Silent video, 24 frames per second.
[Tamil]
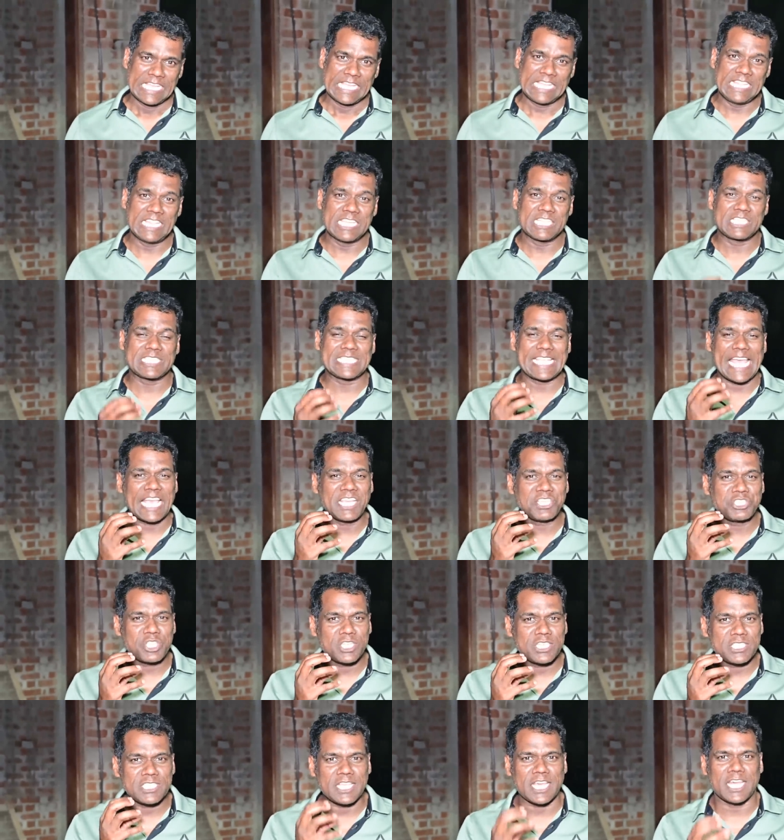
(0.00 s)
இந்த
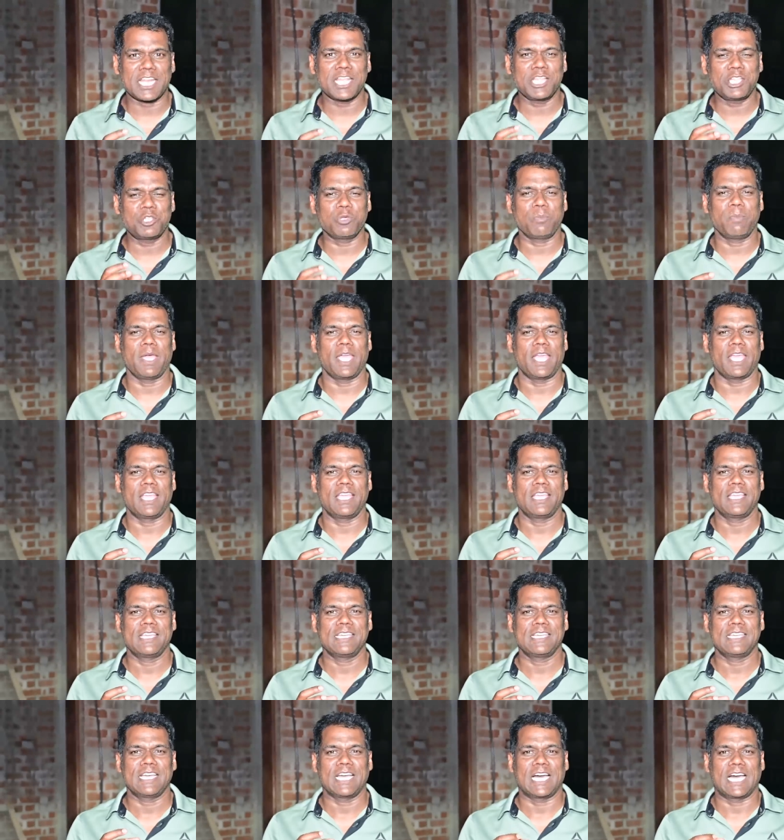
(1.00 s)
சாங்ஷன்ஸ் அனைத்துமே
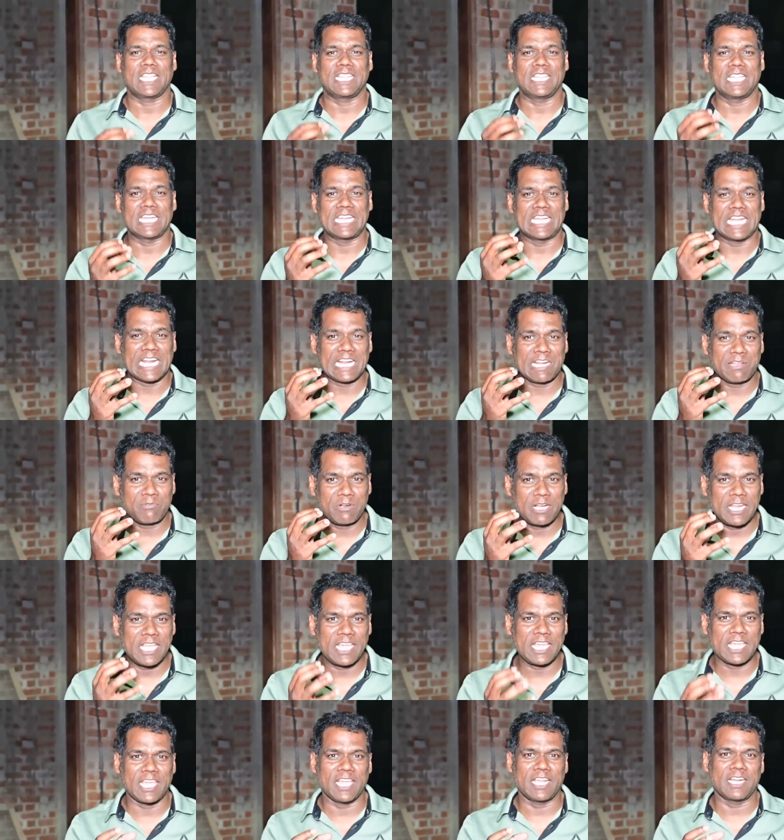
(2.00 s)
அந்த
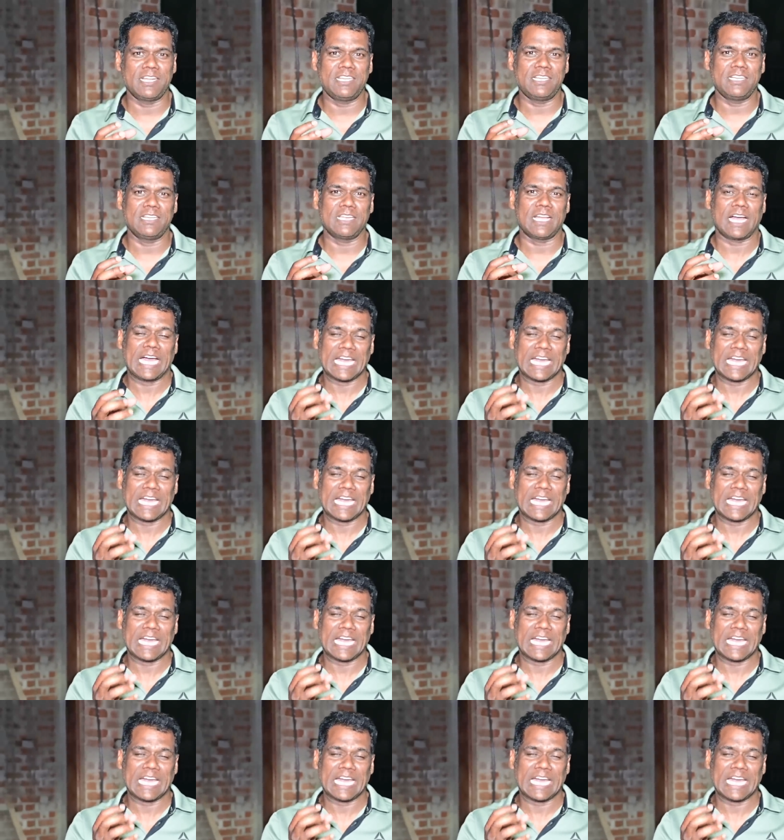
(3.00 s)
நடவடிக்கைகள்